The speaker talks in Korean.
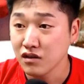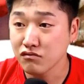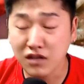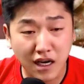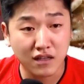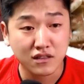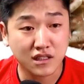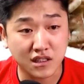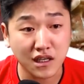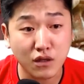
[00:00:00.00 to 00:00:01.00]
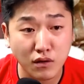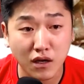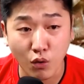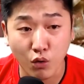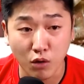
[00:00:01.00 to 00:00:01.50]
우리가 진짜 제대로
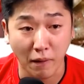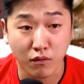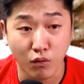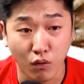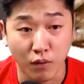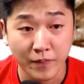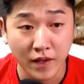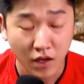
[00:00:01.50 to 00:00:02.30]
된 교육을 받고